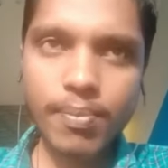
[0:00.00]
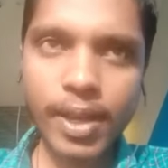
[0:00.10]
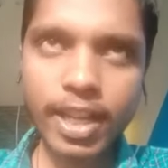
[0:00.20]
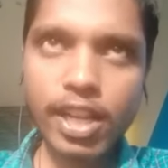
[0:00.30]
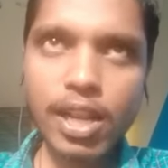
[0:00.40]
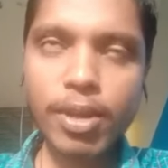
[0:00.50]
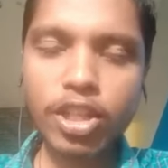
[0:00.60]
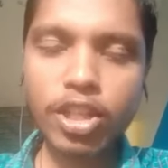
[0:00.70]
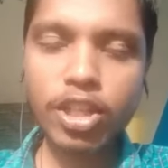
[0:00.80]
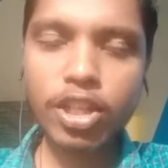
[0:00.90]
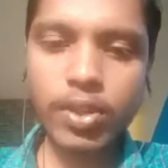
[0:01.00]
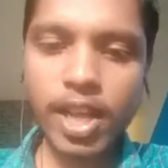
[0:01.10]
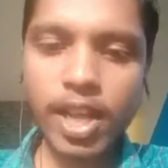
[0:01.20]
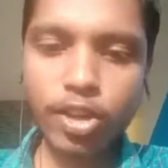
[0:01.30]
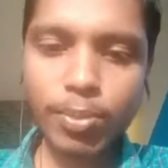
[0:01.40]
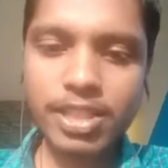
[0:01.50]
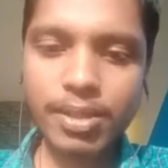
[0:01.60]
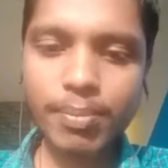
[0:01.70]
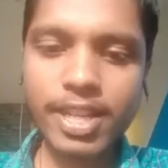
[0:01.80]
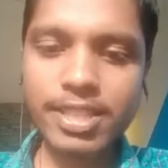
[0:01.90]
மருந்தில்லா மருத்துவம் சொல்லிட்டு அக்குபஞ்சர்
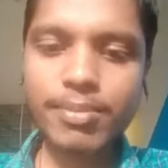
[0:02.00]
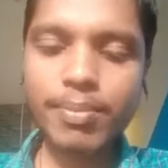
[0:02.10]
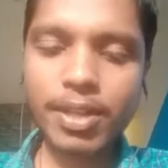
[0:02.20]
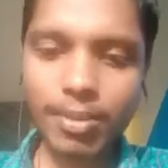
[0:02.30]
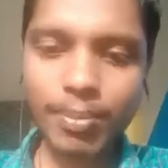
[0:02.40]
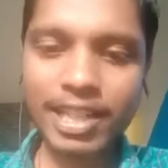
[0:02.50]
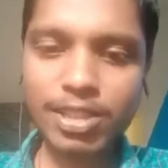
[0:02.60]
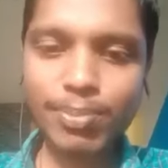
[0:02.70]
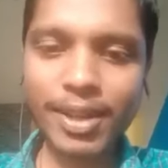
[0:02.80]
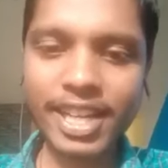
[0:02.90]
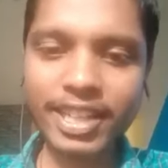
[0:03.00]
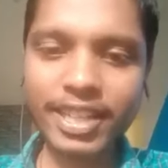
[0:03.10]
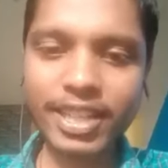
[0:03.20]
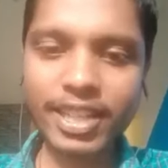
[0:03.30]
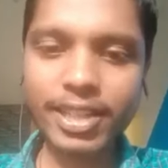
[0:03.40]
படிச்சுட்டு இப்போ ப்ராக்டிஸ் பண்ணிட்டு இருக்கேங்க